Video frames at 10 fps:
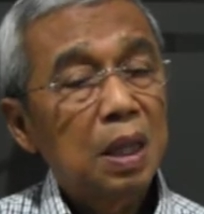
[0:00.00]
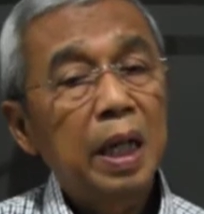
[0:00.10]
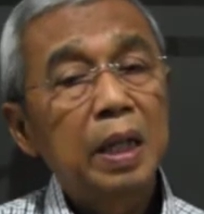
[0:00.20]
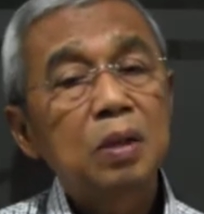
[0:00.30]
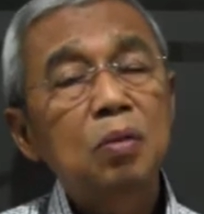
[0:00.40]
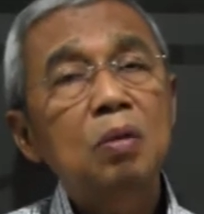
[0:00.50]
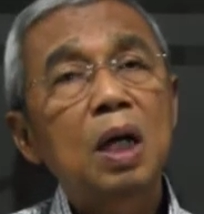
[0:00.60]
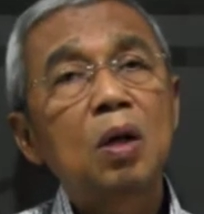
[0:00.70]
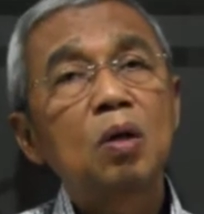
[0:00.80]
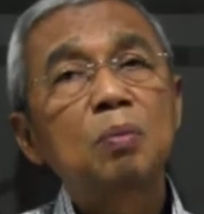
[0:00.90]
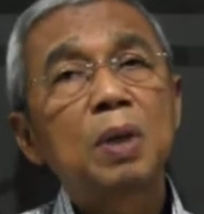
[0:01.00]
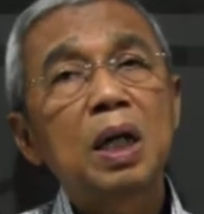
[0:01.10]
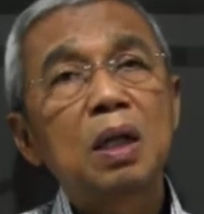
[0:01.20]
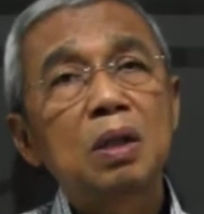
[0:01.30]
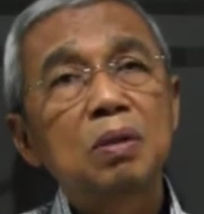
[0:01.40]
Lah itu kalau
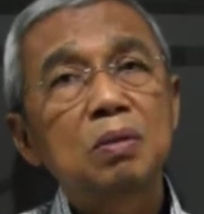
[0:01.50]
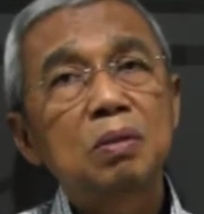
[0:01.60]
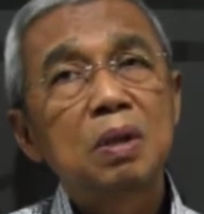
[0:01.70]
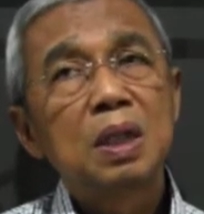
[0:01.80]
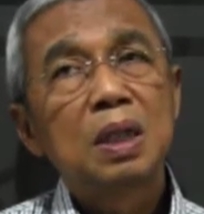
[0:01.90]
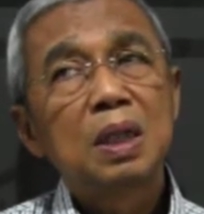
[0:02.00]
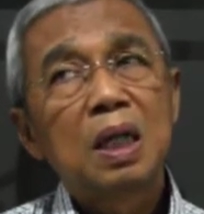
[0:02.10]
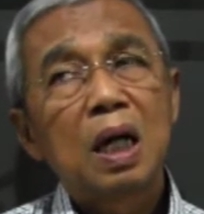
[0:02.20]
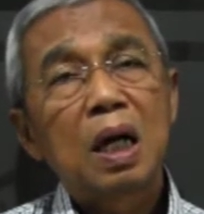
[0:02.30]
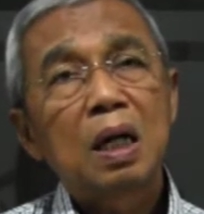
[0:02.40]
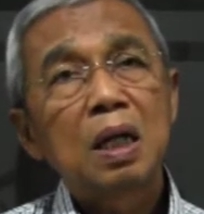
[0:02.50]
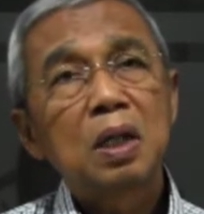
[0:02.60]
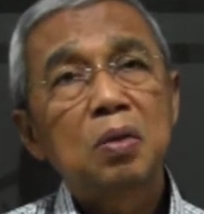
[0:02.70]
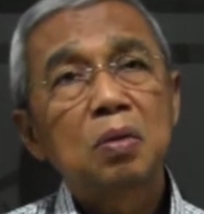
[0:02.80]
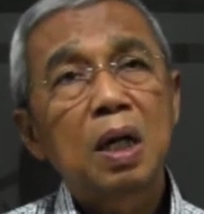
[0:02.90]
emang itu Terjadi. akan
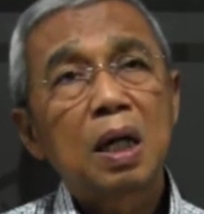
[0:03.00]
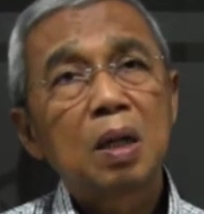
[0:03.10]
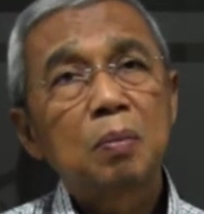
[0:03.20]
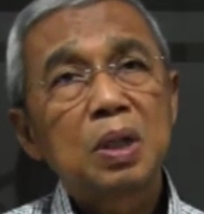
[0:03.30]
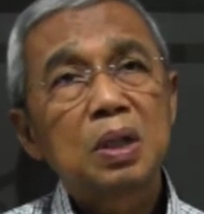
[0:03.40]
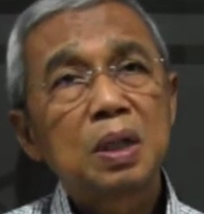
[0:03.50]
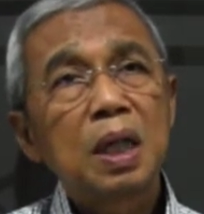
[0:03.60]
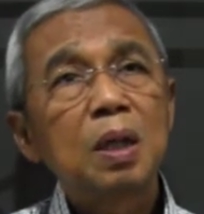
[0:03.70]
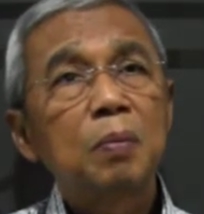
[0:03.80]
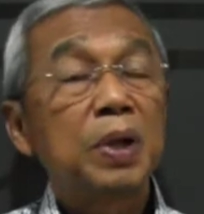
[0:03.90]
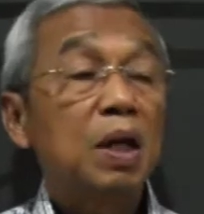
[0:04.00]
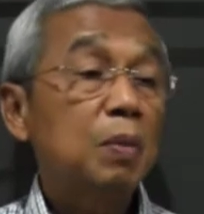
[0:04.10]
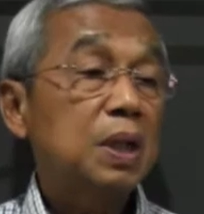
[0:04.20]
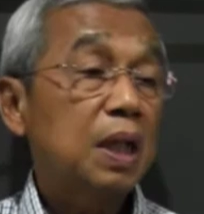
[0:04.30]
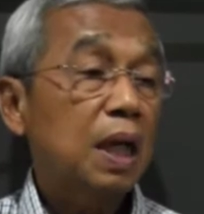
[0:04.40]
digunakan presiden ya biar
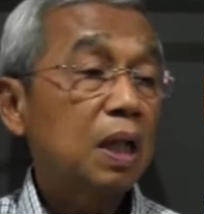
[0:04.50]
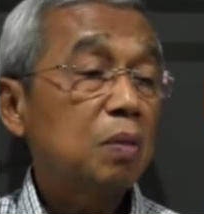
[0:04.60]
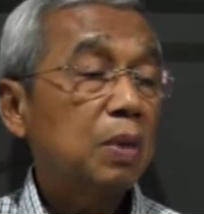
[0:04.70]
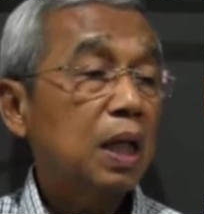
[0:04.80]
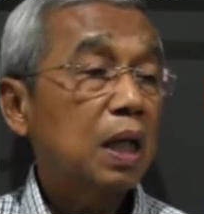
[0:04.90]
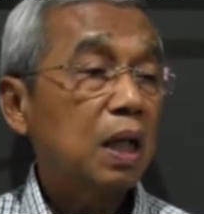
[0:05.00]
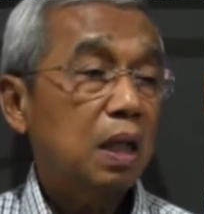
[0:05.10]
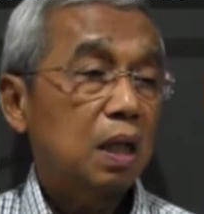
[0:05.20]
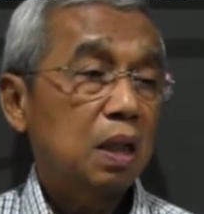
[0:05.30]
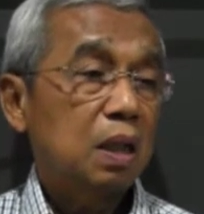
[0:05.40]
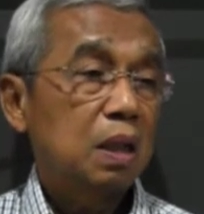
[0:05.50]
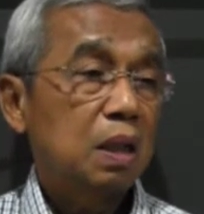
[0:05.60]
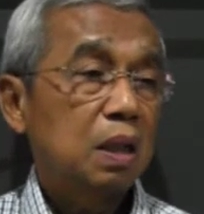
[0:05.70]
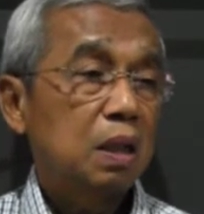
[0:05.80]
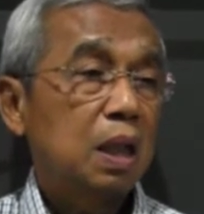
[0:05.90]
masyarakat menilai.
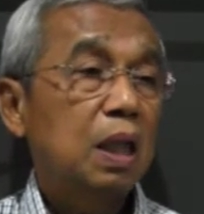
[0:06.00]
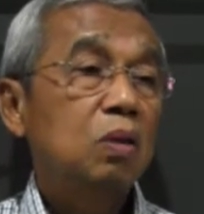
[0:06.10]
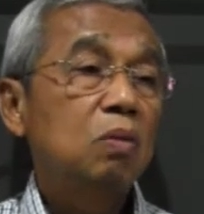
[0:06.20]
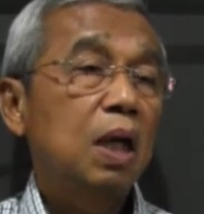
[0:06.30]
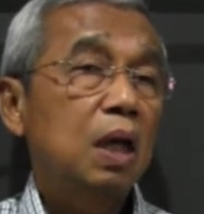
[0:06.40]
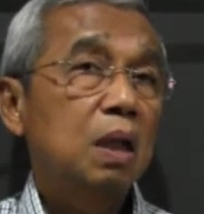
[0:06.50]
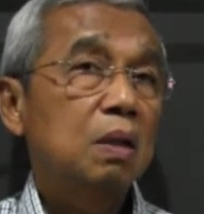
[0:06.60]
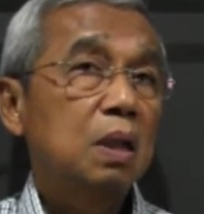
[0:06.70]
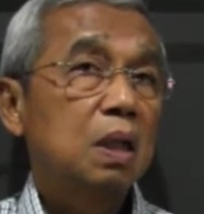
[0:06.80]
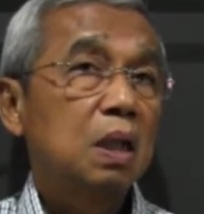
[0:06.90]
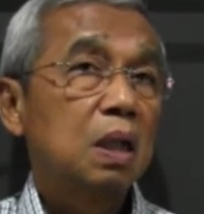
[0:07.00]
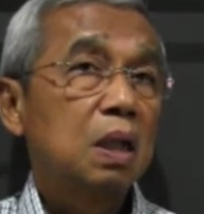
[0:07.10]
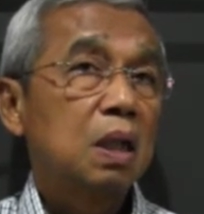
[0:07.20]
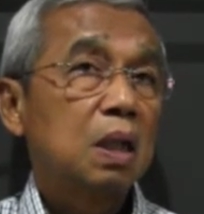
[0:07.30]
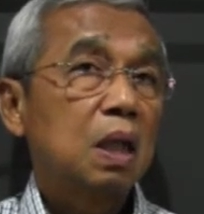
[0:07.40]
Ya itulah.
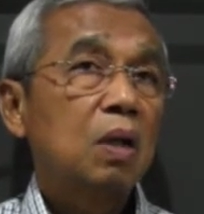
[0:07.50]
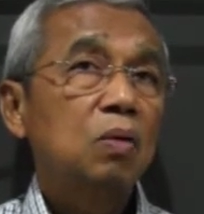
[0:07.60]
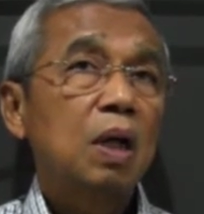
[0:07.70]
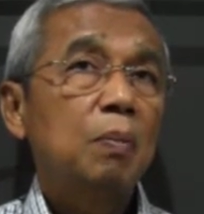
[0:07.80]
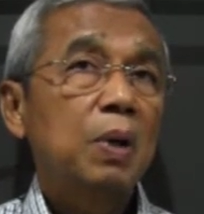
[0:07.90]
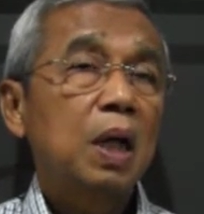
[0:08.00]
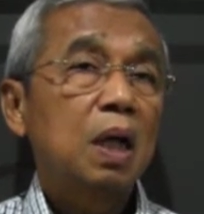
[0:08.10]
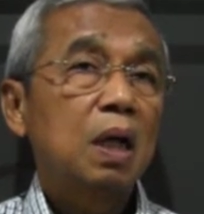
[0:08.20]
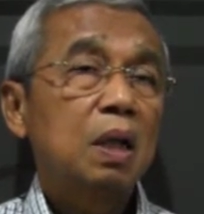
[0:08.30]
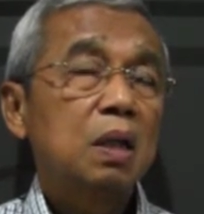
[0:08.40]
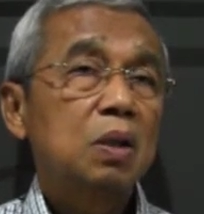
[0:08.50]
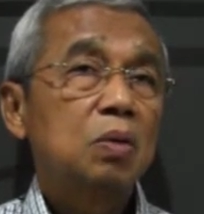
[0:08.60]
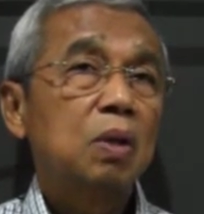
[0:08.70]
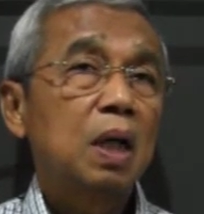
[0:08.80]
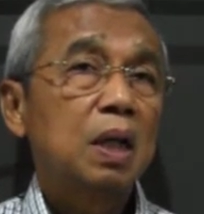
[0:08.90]
Lalu apa
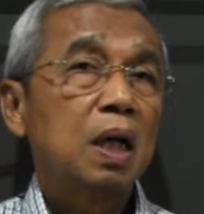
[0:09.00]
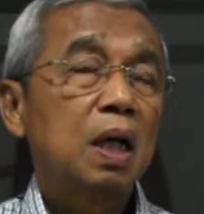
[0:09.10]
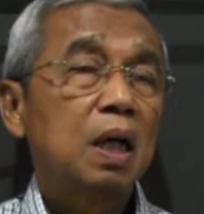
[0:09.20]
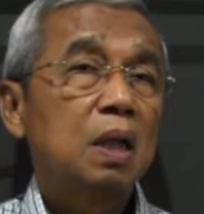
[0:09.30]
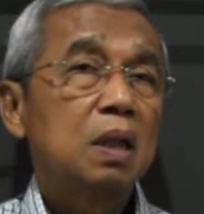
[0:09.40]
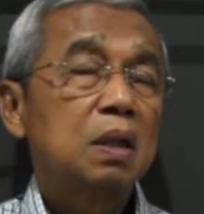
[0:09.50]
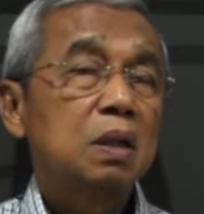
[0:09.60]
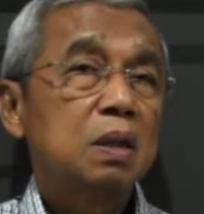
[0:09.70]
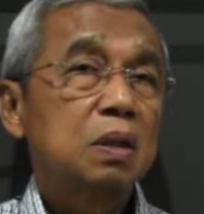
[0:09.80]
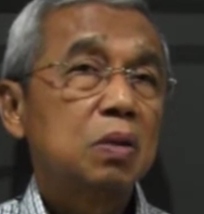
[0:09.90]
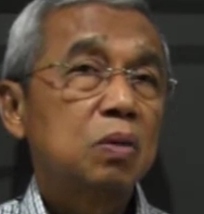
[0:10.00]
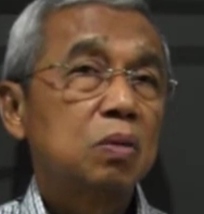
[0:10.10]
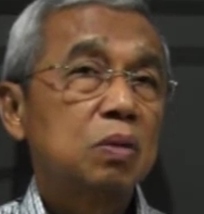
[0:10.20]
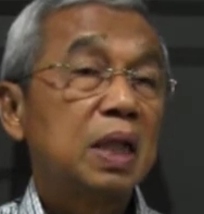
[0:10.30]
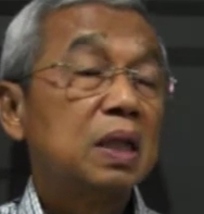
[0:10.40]
gunanya
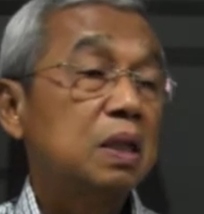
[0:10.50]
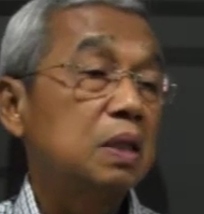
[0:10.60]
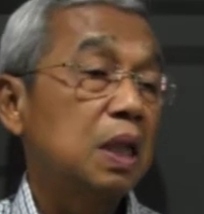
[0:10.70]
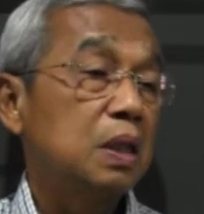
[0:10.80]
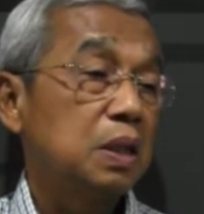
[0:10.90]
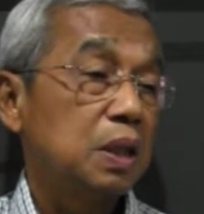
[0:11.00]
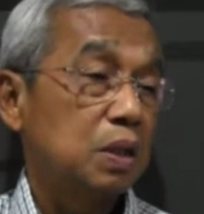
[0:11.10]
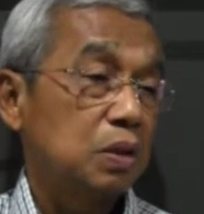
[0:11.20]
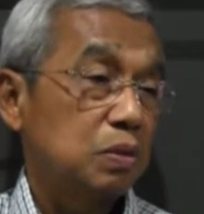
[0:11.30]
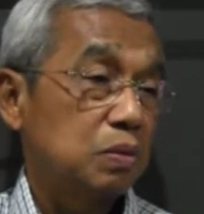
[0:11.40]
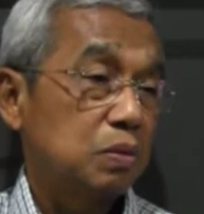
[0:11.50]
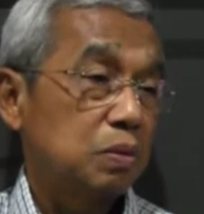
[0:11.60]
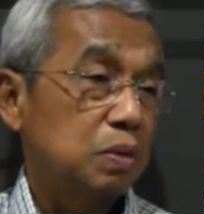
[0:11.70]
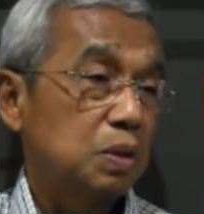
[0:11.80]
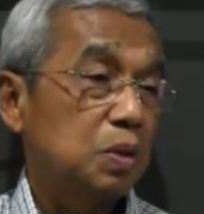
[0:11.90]
dulu janji-janji itu.
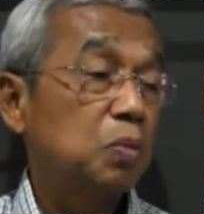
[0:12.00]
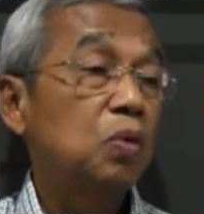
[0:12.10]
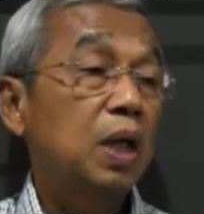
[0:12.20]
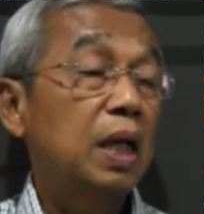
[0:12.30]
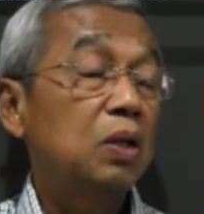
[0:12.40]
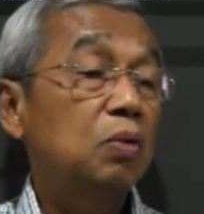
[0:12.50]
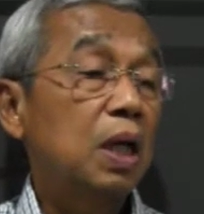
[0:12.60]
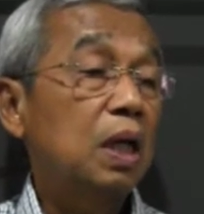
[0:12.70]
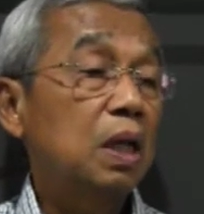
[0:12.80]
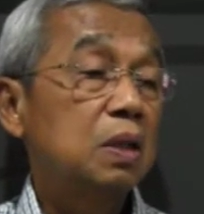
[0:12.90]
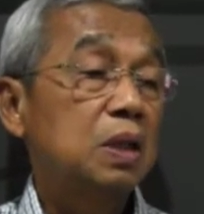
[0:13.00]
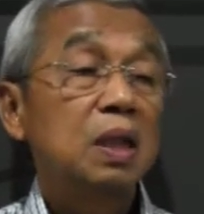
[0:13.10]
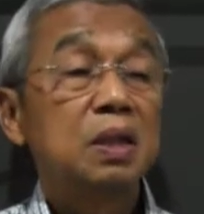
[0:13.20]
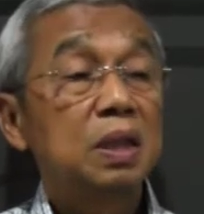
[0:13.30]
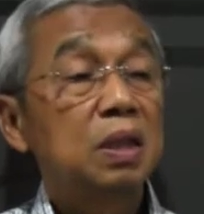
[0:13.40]
Semudah itukah
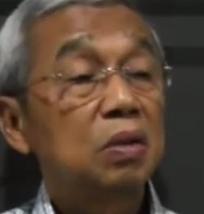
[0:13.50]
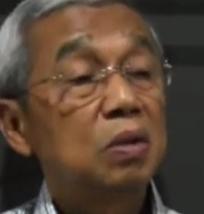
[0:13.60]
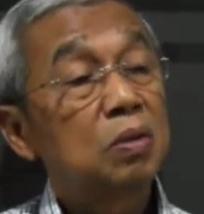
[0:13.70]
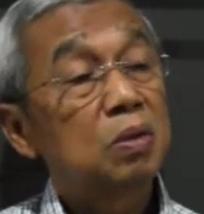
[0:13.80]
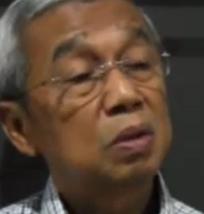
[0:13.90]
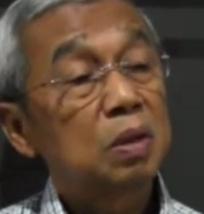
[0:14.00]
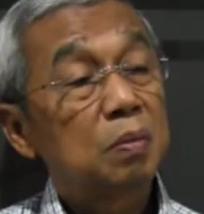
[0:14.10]
janji untuk